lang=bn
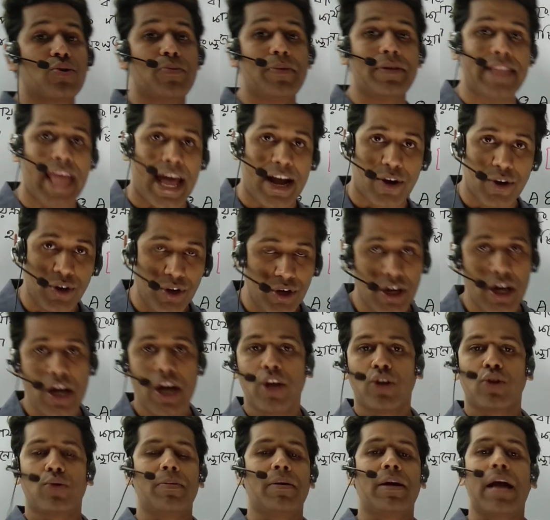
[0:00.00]
তুমি দেখো
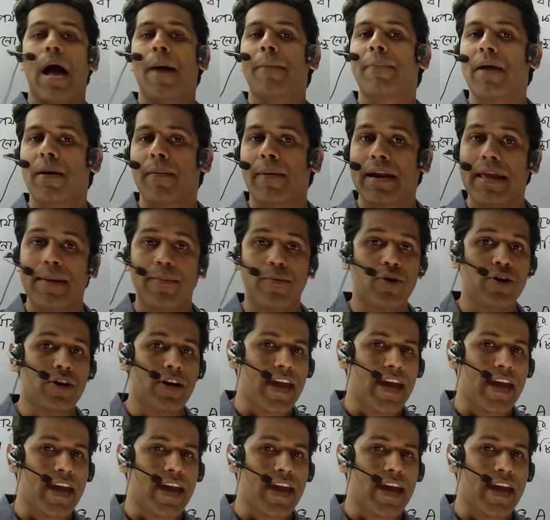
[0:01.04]
তুমি ঘাবড়াবান এবং